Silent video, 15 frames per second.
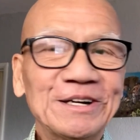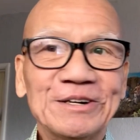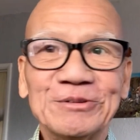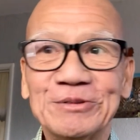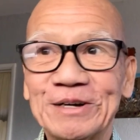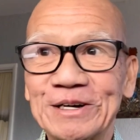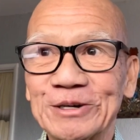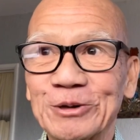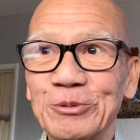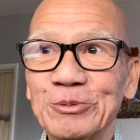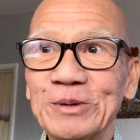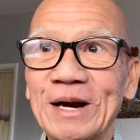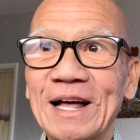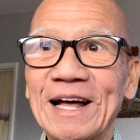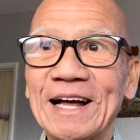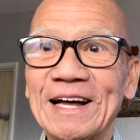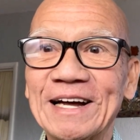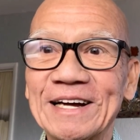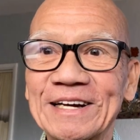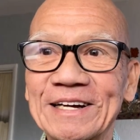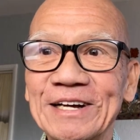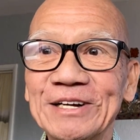và cũng là
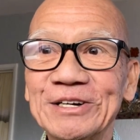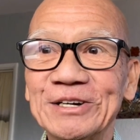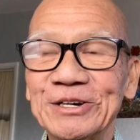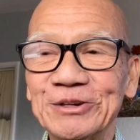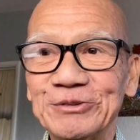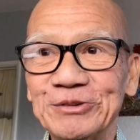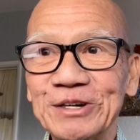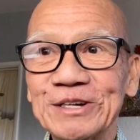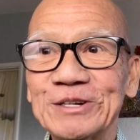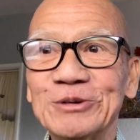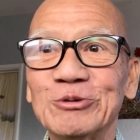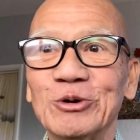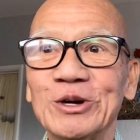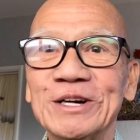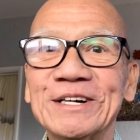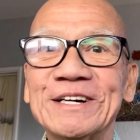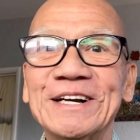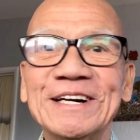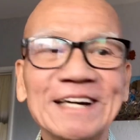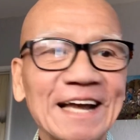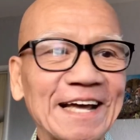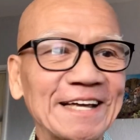cái người viết quyển
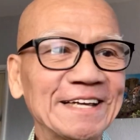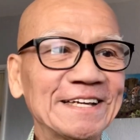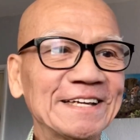kinh này